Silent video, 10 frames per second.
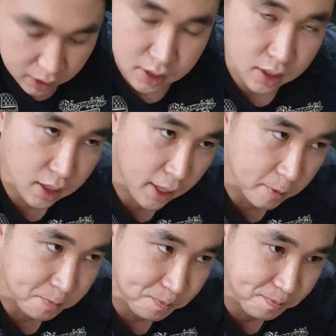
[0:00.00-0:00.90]

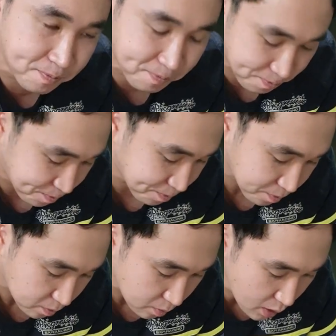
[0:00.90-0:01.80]
갔는데
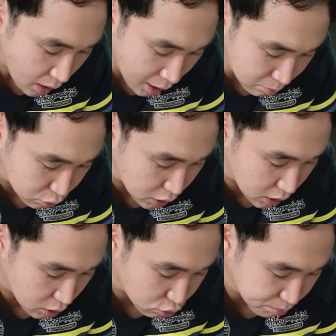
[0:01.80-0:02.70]
한
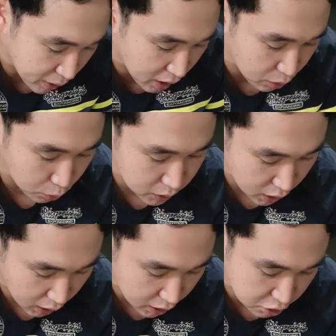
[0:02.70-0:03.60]
분이 분뱅이
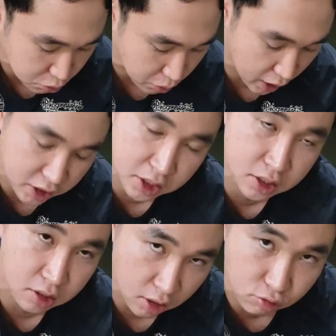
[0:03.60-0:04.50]
농장을 하시고
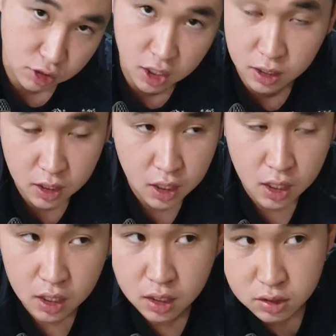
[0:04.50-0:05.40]
계시더라고요.
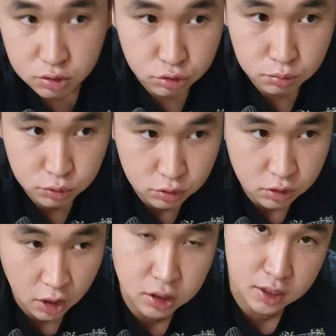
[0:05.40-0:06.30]

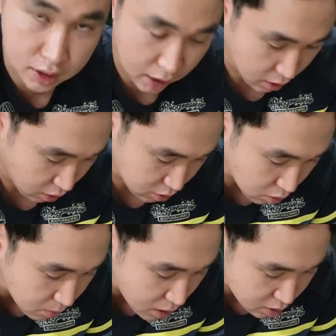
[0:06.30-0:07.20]
26살,
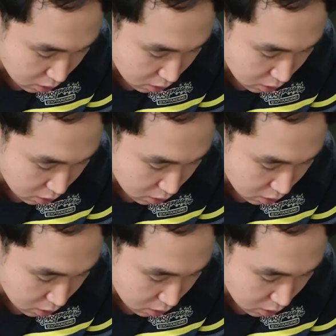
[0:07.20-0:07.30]
정말